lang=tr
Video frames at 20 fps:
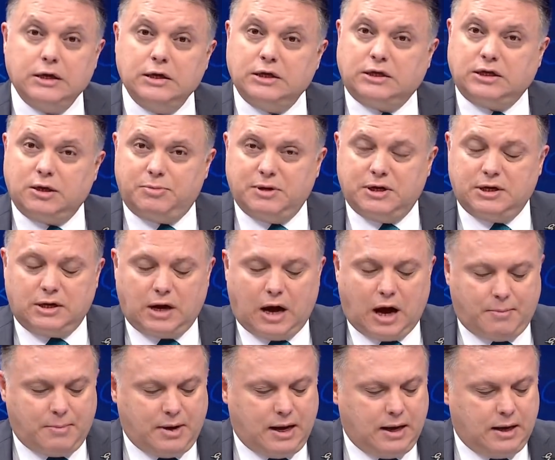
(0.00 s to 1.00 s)
2-1
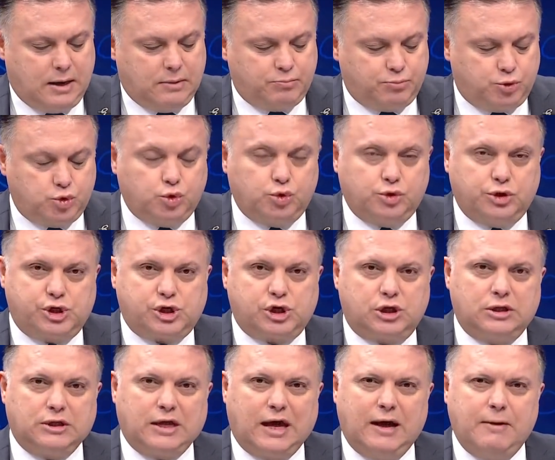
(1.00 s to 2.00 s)
ama bunun
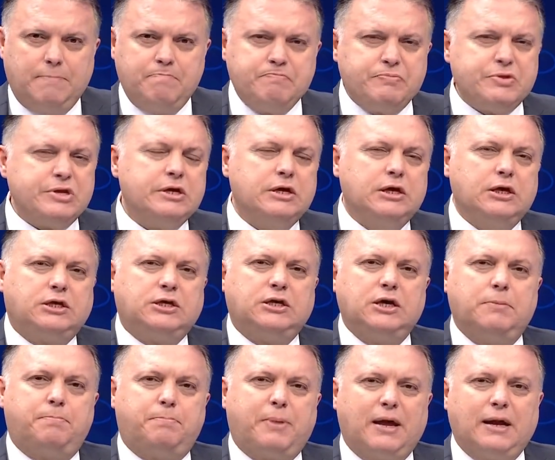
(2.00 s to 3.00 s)
dışında
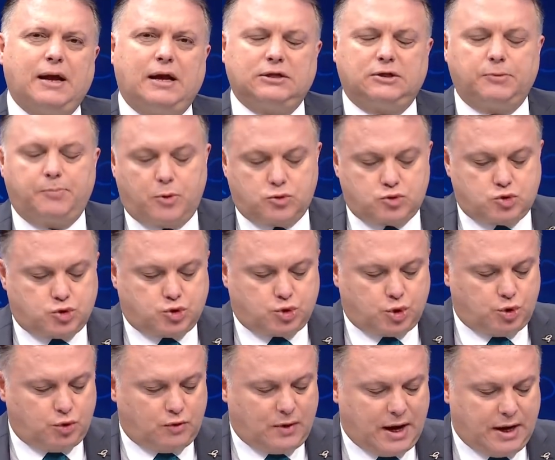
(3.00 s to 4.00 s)
iki penaltı
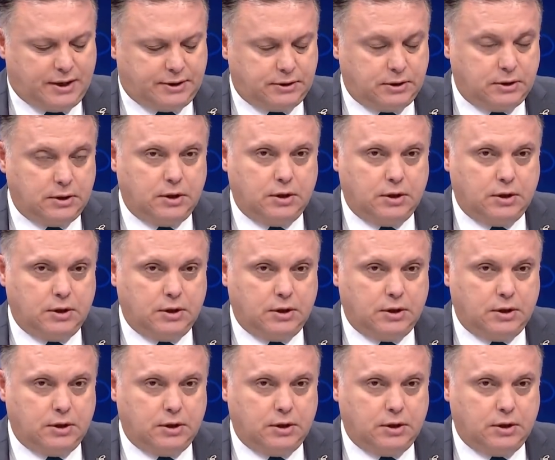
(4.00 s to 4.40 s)
pozisyonu var.